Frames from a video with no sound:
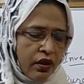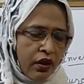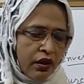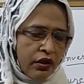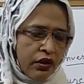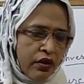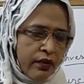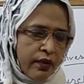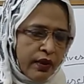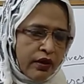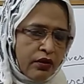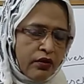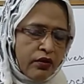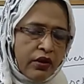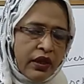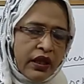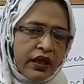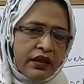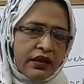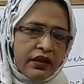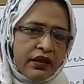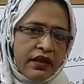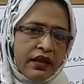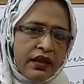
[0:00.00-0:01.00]
অথবা কোনো
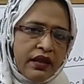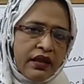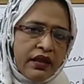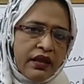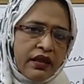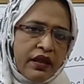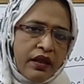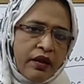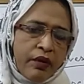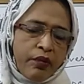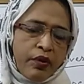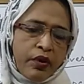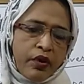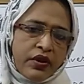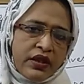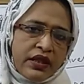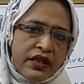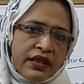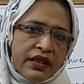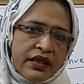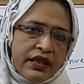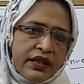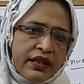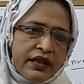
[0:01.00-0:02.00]
একটা
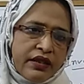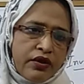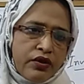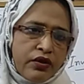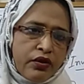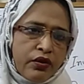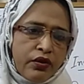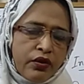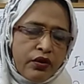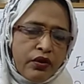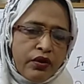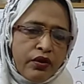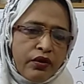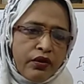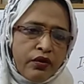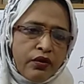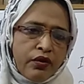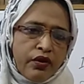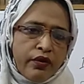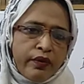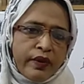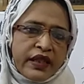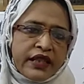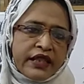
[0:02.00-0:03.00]
প্রজেক্টের জন্য
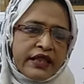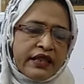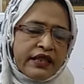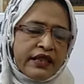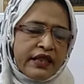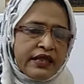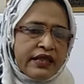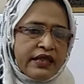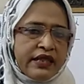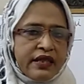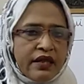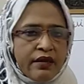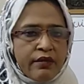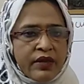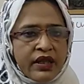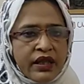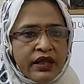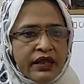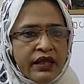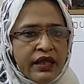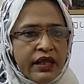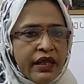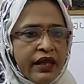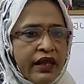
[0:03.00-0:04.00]
কোনো মেশিনারিজ আমরা
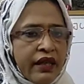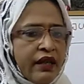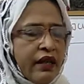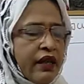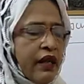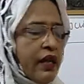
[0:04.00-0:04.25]
কিনি